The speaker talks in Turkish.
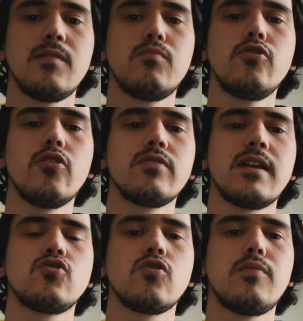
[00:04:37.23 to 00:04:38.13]
ve bu
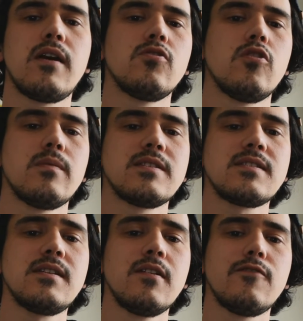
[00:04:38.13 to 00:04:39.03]
yönden çok pahalı
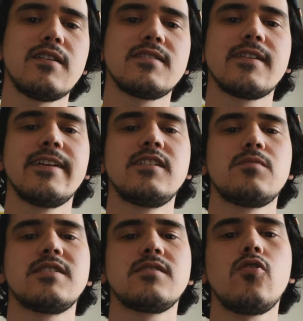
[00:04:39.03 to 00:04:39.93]
olması fazla
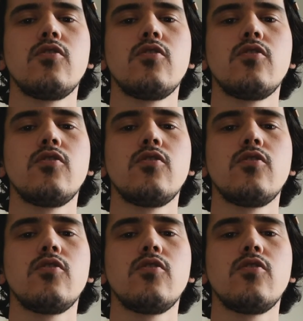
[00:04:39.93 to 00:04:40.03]
gelişmesini